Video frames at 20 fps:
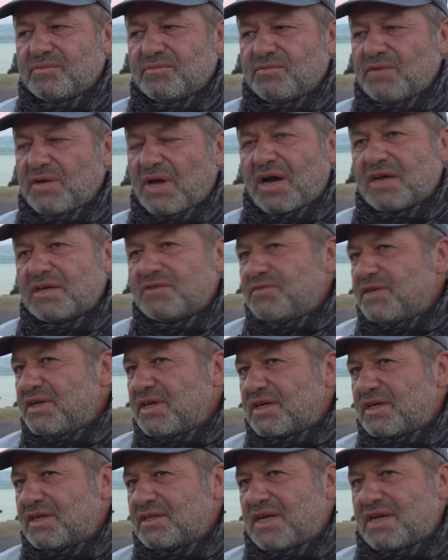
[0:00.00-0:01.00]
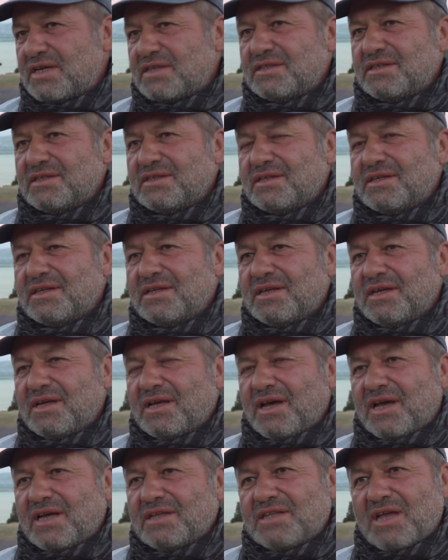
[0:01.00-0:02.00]
ve Artvin'e kadar
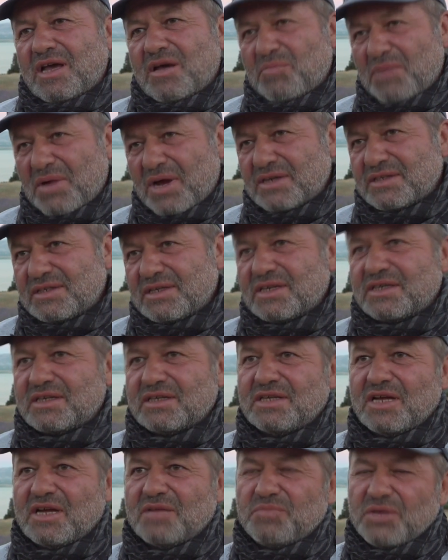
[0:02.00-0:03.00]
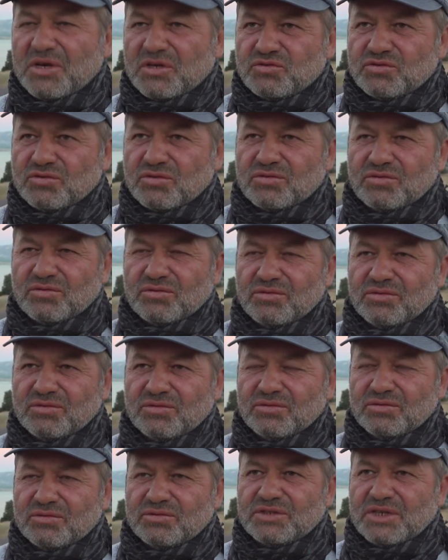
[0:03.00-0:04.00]
Hatta Mardin'e kadar pek çok
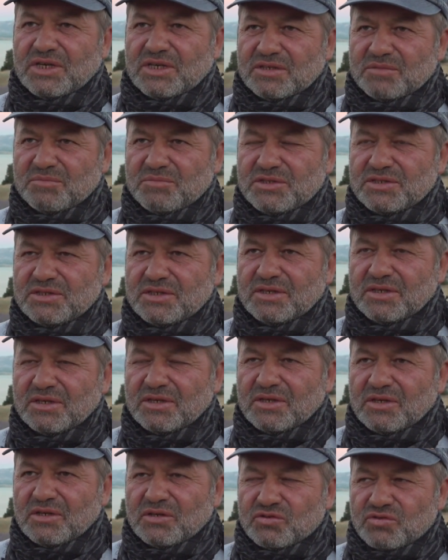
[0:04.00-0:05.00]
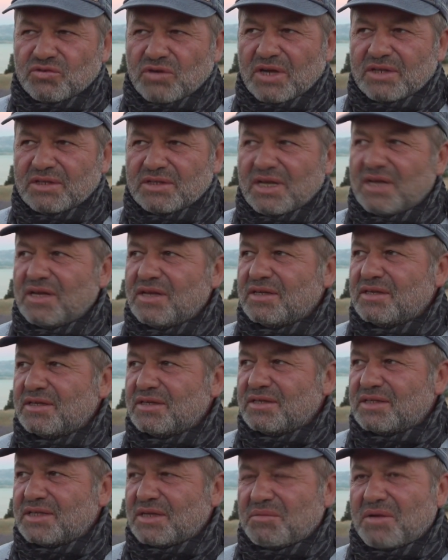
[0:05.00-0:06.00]
e, şehrimiz şu anda
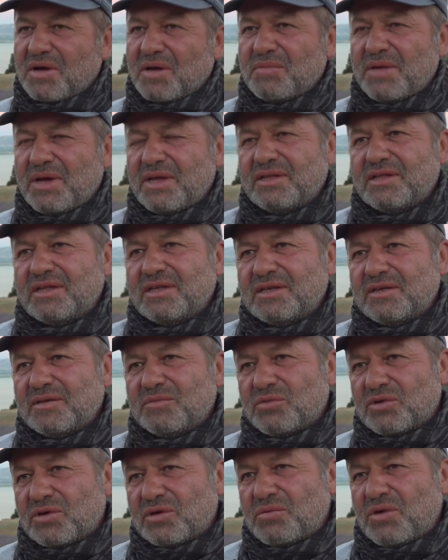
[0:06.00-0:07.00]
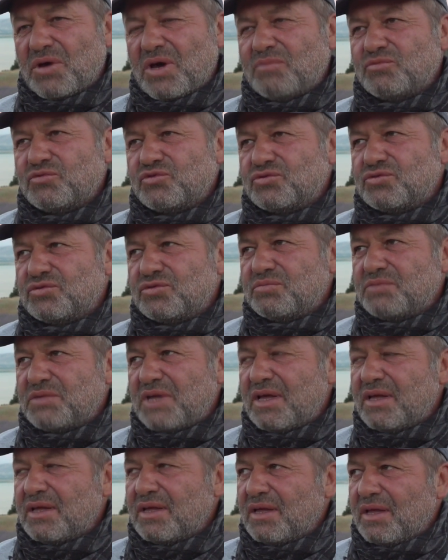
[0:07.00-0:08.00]
e, tamamen e, mora boyanmış
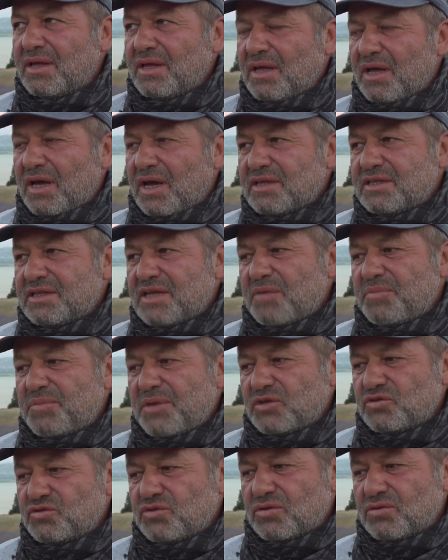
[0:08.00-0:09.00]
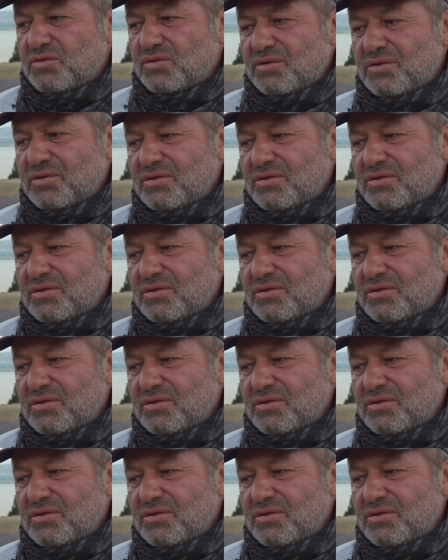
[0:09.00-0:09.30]
durumda. Hatta pek çok